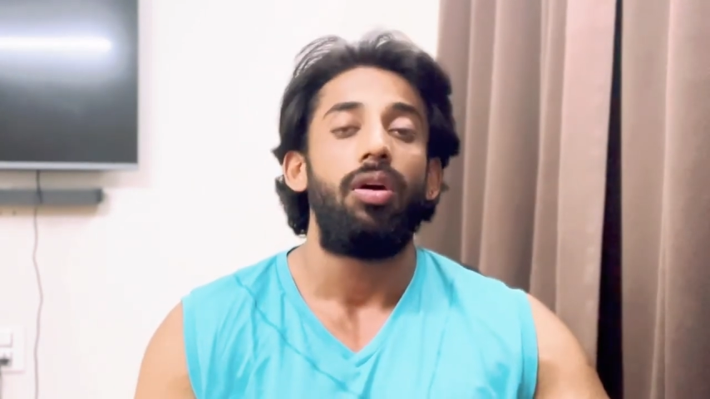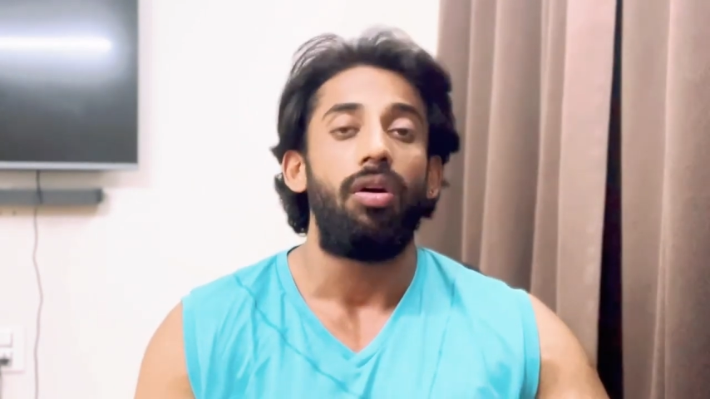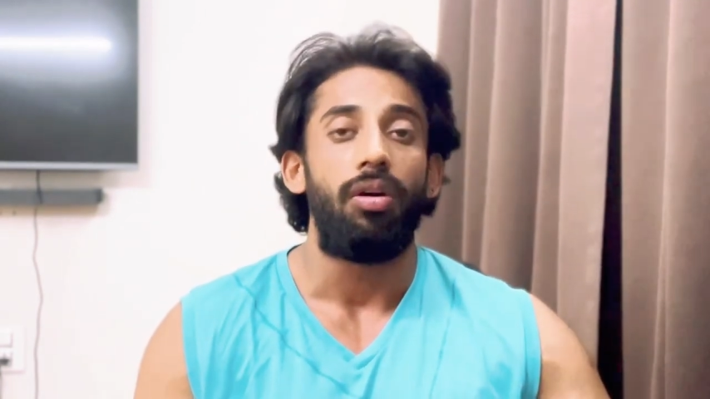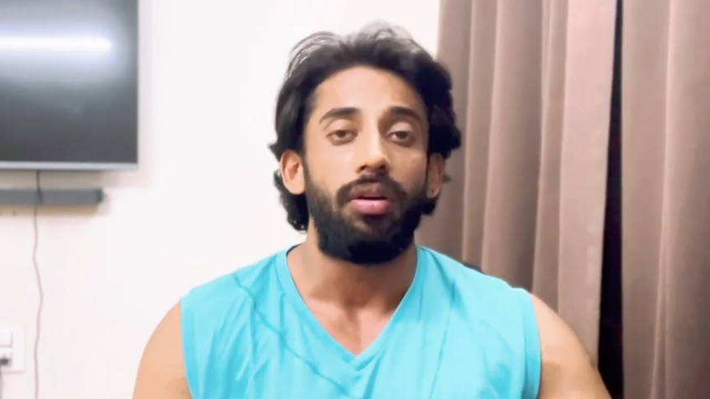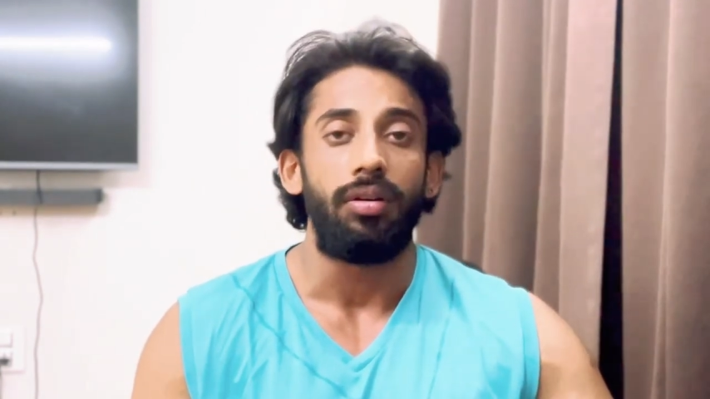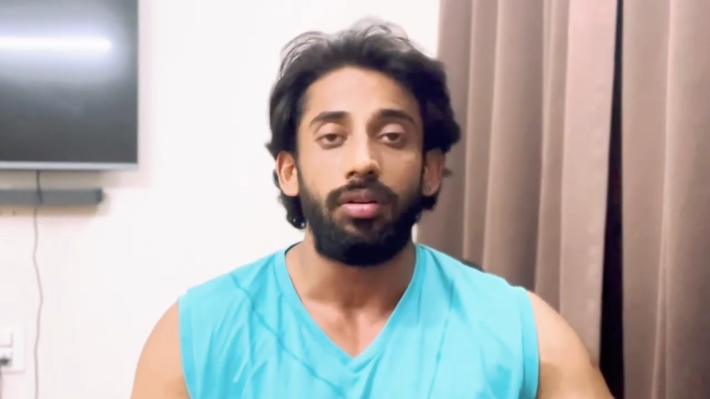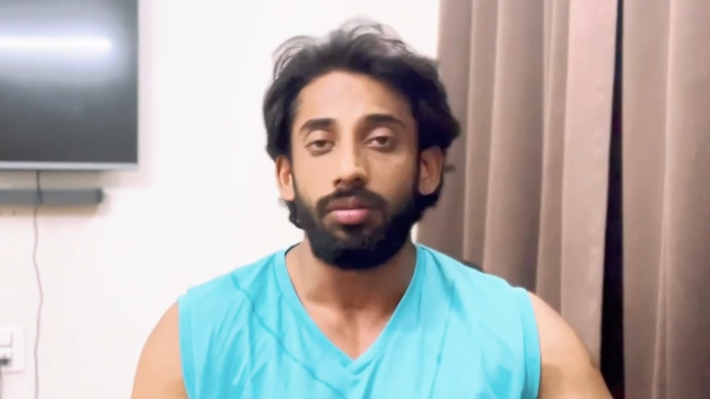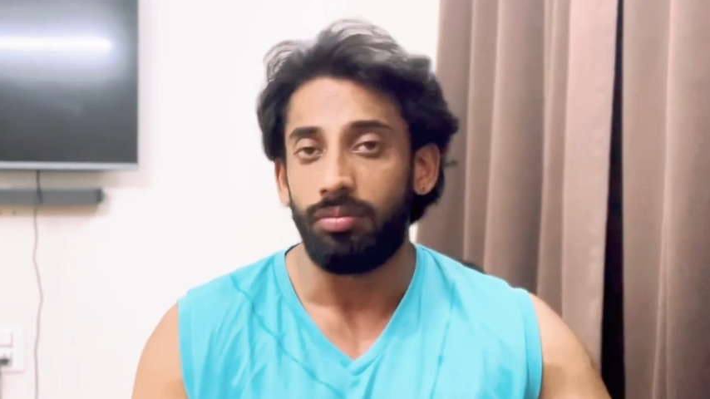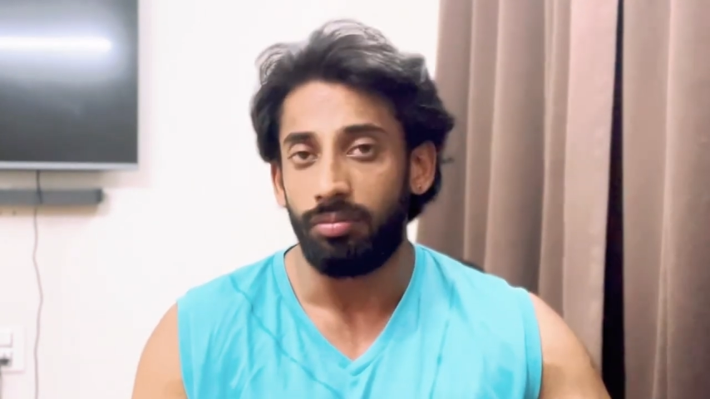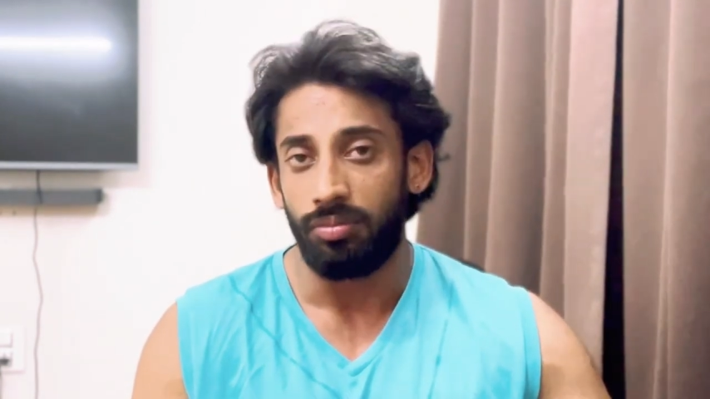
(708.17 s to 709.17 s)
और
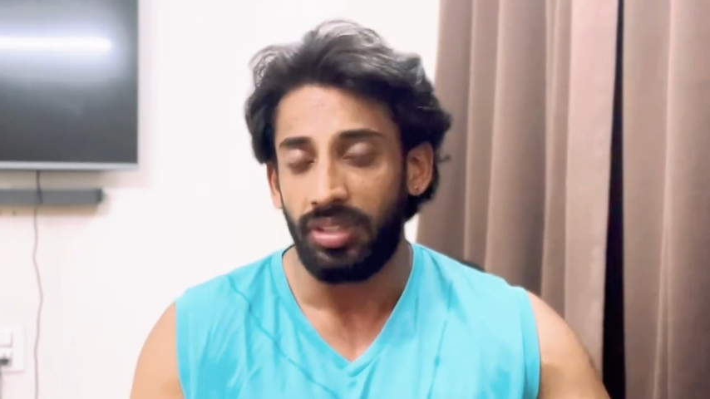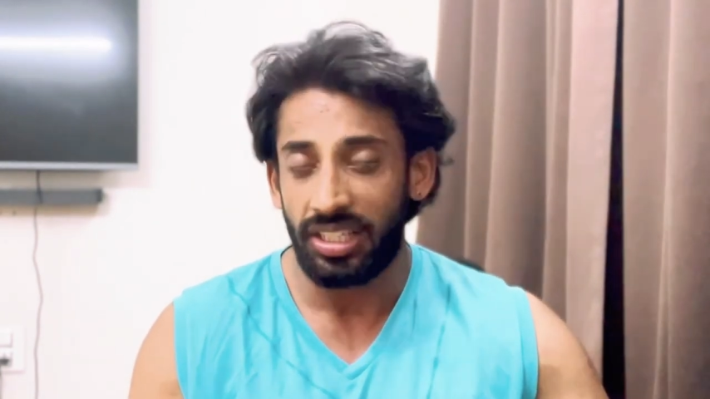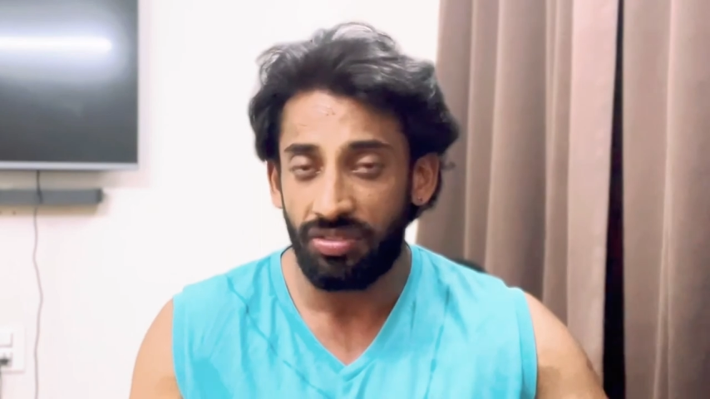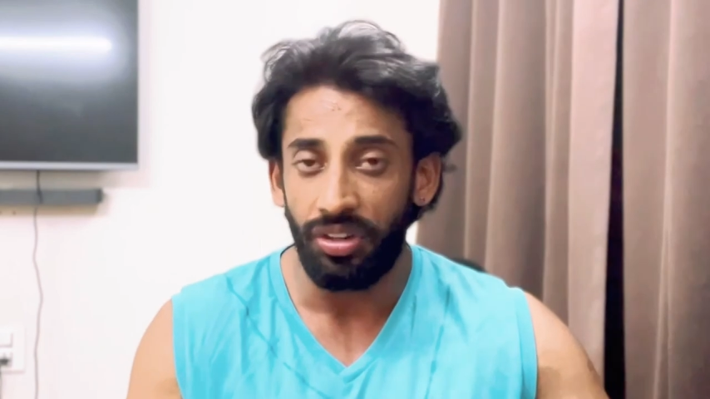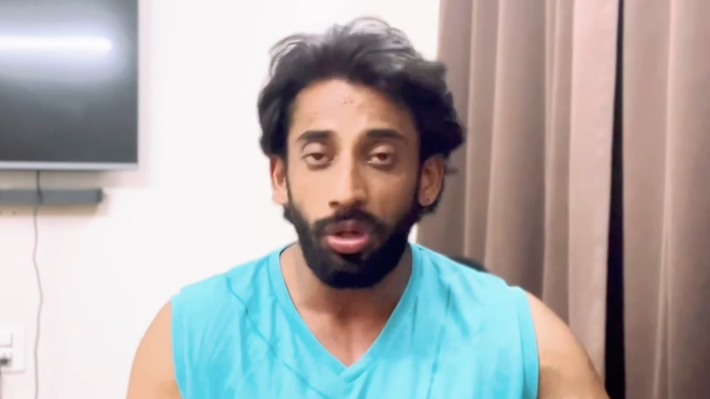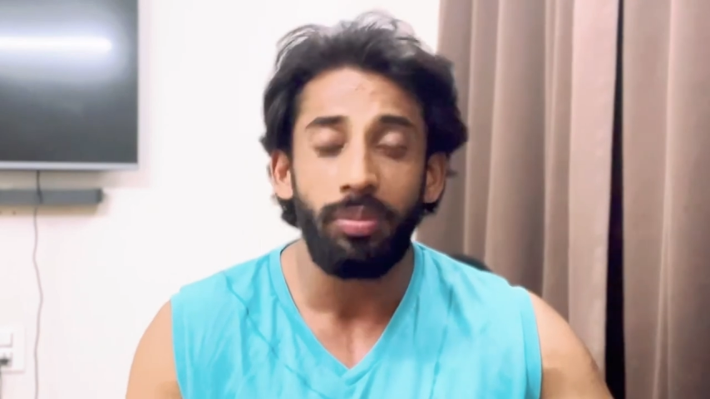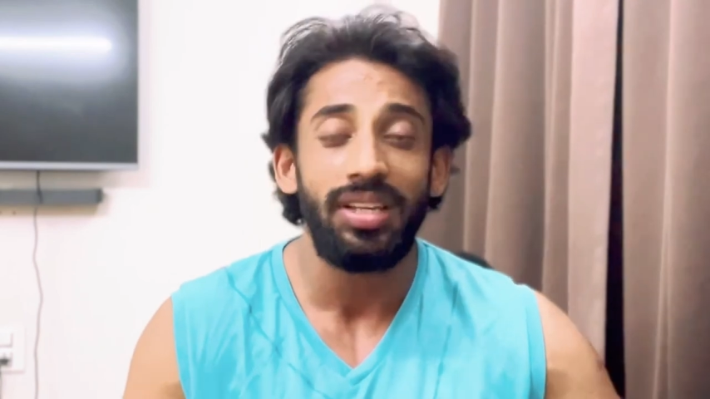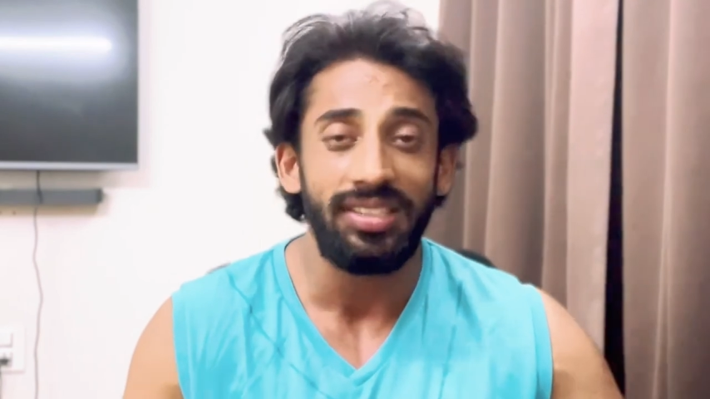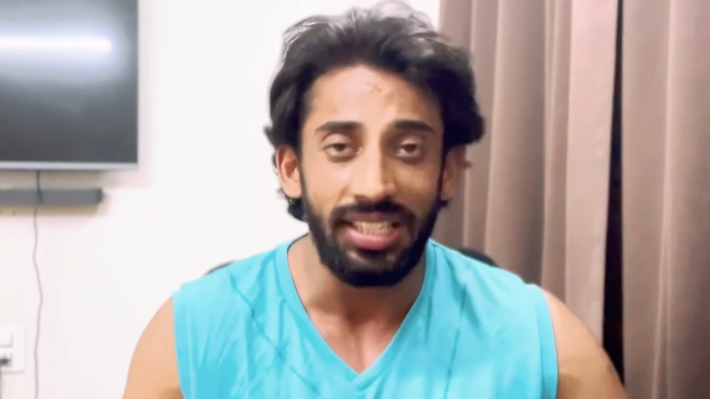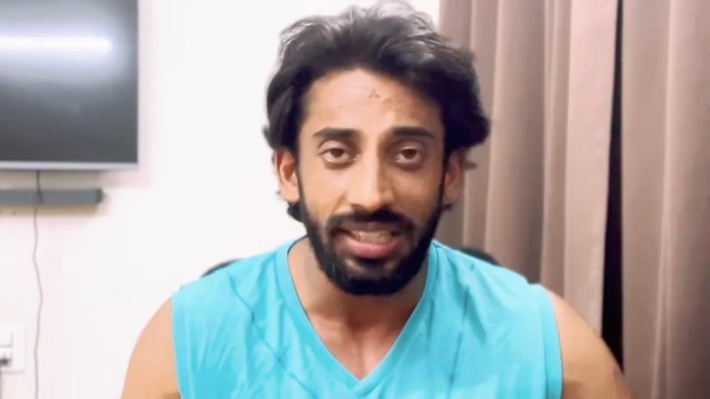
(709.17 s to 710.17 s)
नेक्स्ट um, वीडियो
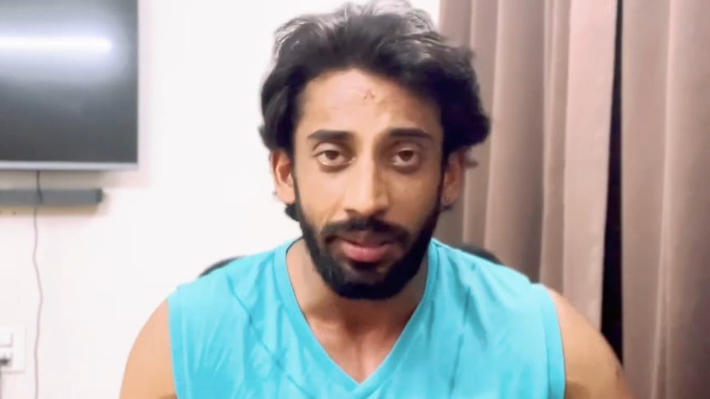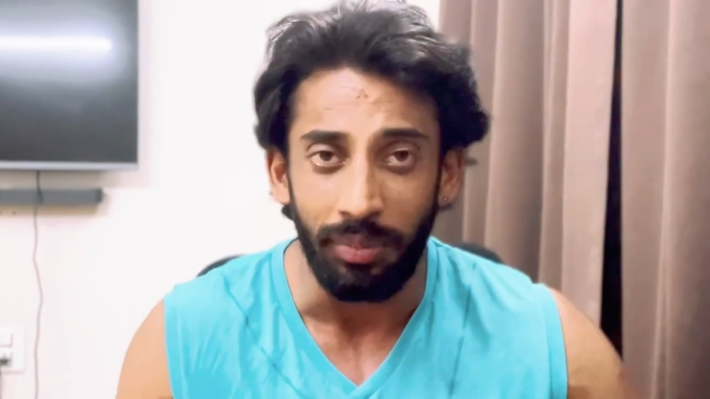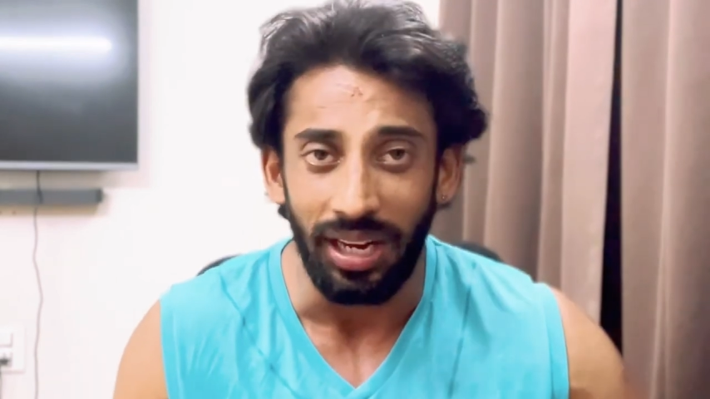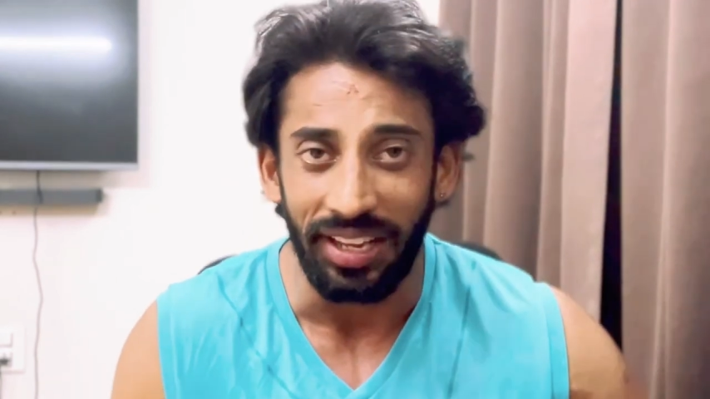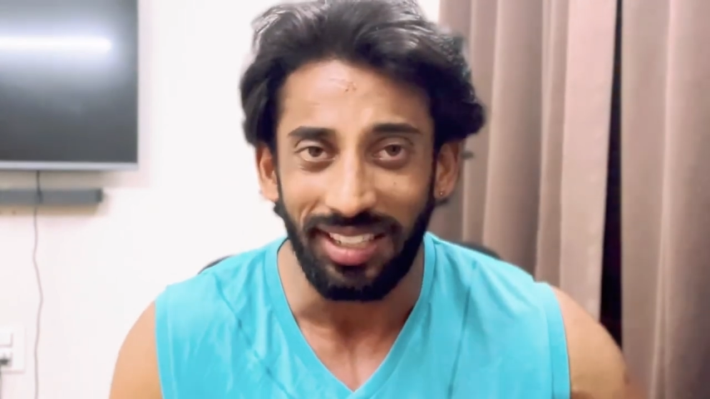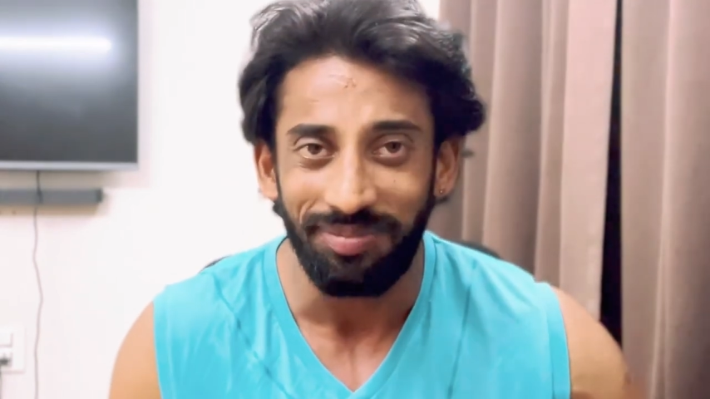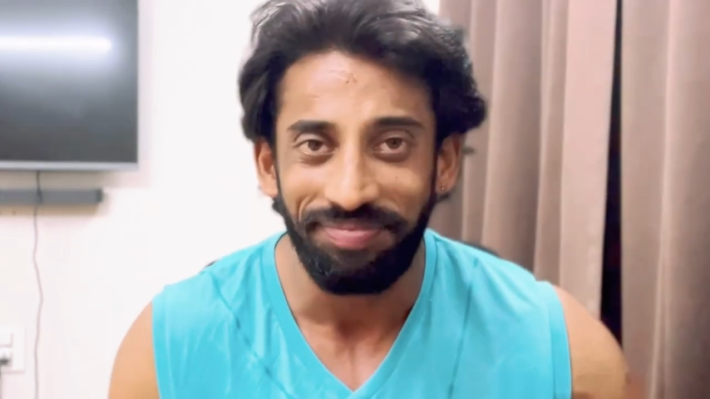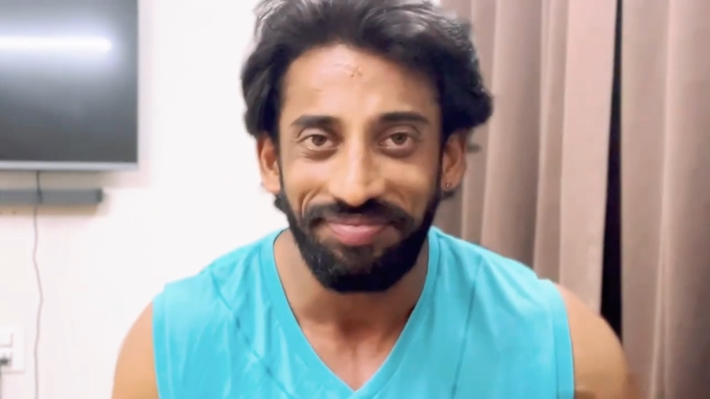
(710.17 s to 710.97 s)
में जल्दी मिलेंगे